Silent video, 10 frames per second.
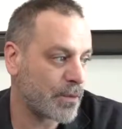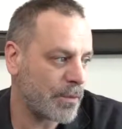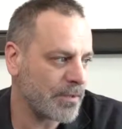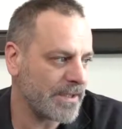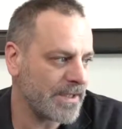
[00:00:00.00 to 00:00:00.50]

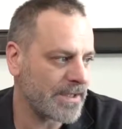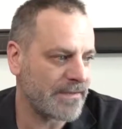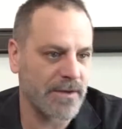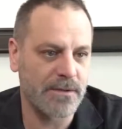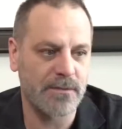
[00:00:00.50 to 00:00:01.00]
Robotu da ilk
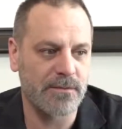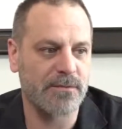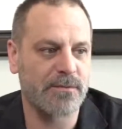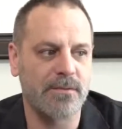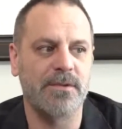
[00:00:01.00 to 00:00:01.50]
defa
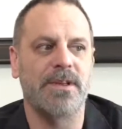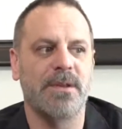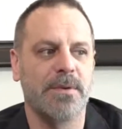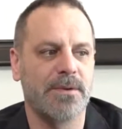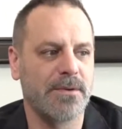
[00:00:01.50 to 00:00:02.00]

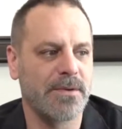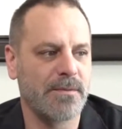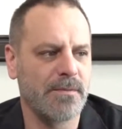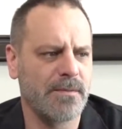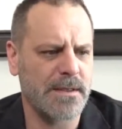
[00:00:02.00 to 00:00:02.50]
Türkiye'de ben
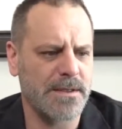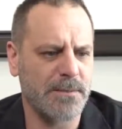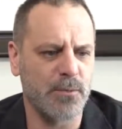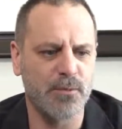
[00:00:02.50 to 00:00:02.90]
oynadım. Hani